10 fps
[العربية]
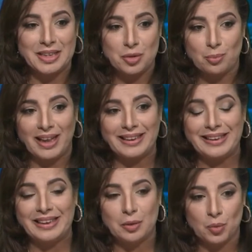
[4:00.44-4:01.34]
دي
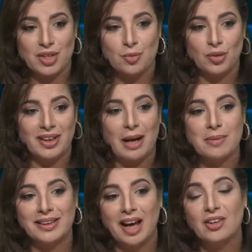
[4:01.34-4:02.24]
وبعت لي
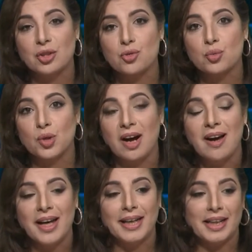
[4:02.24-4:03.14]
وعمل حط الصوره
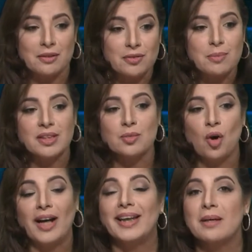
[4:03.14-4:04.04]
ان كان في بنت
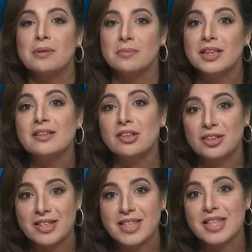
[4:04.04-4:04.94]
محجبه من
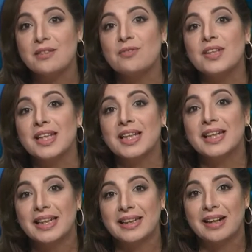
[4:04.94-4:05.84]
الراقصين في
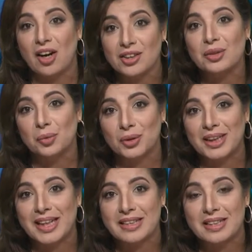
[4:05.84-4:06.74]
عرض
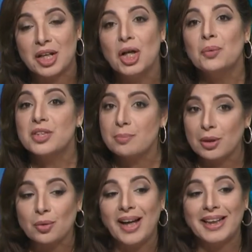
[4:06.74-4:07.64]
الاغنيه دي ودي
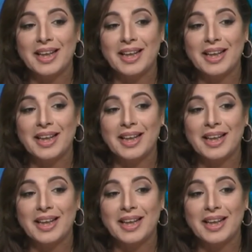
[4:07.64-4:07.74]
برضو حاجه